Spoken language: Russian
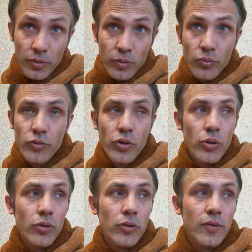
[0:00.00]
то у
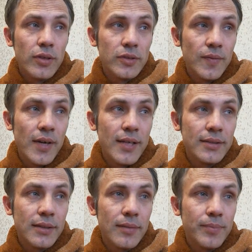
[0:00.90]
нее
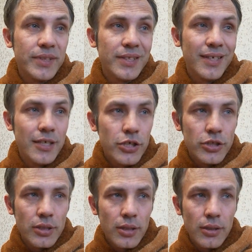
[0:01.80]
развиваются
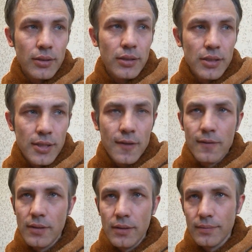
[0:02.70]
психические и
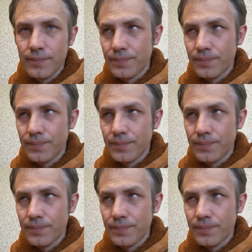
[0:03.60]
нервные